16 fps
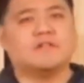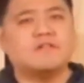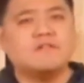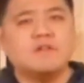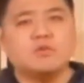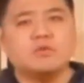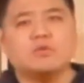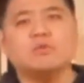
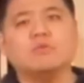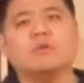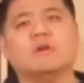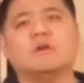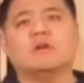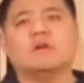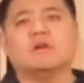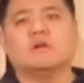三文鱼，
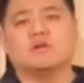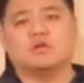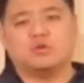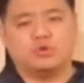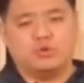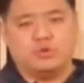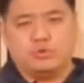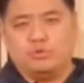
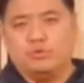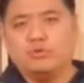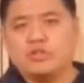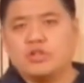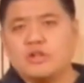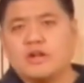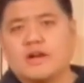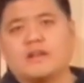呃，鳕
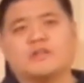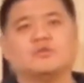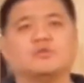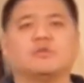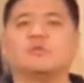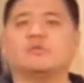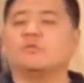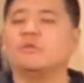鱼，深海的
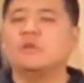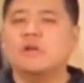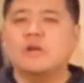鳕鱼，